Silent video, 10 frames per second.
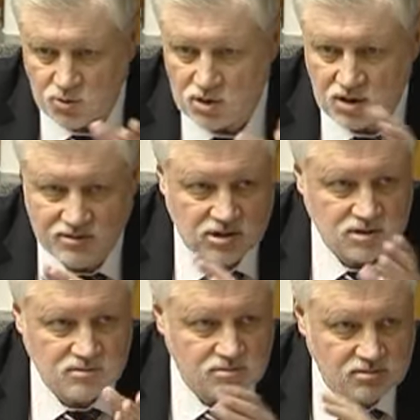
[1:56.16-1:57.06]
многие
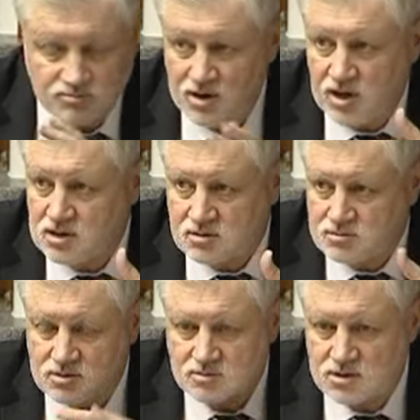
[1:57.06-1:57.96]
вещи понятно, в
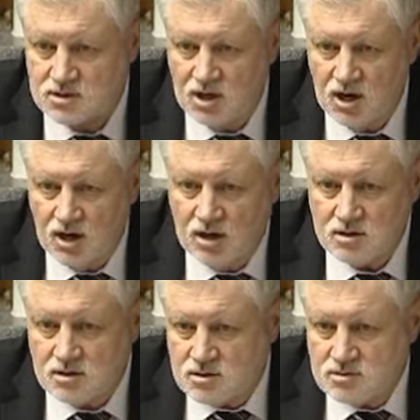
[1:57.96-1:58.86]
общем-то,
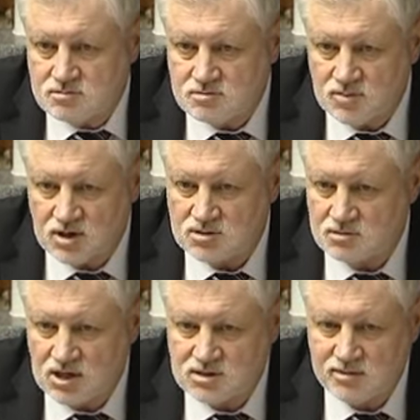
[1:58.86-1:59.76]
э, мы
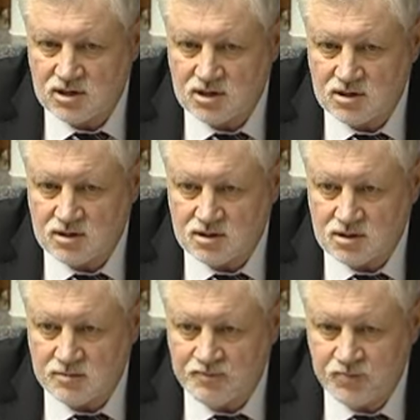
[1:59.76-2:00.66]
государственники
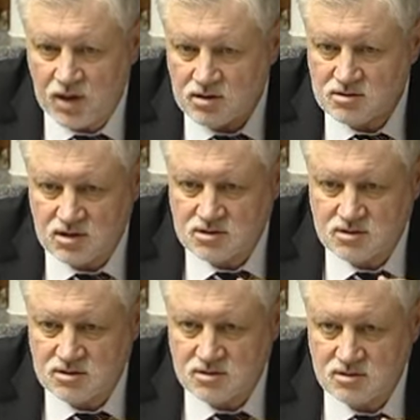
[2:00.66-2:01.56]
и
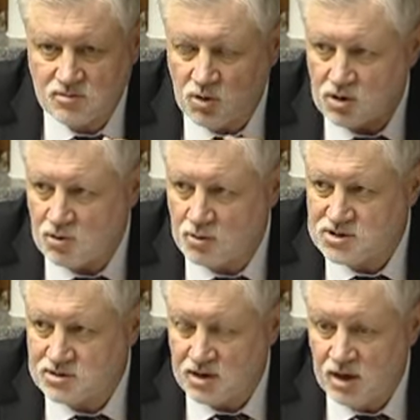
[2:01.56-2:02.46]
здесь э, много
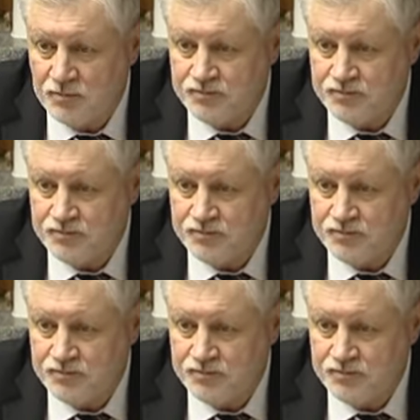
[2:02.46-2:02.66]
общего.